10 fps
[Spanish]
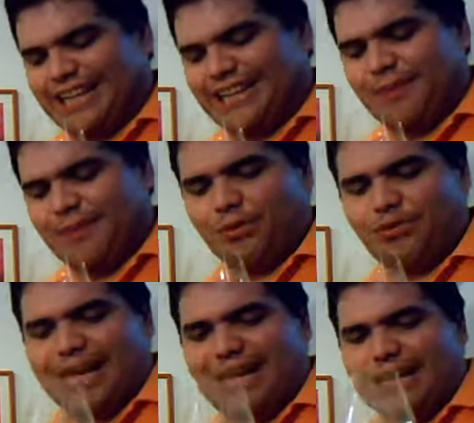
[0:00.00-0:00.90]

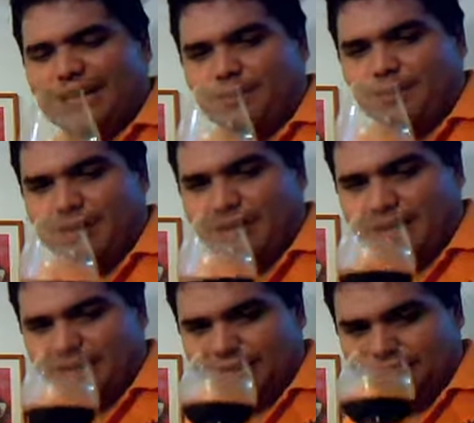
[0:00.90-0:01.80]
tenemos en esta primera
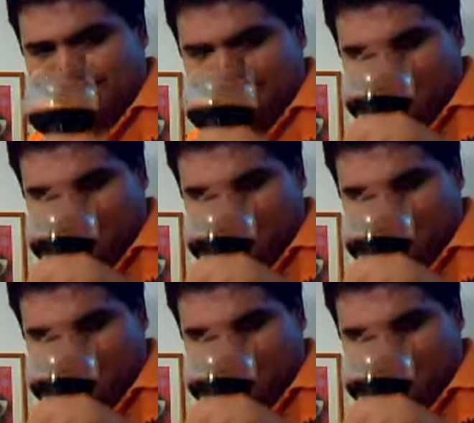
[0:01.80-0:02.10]
nariz.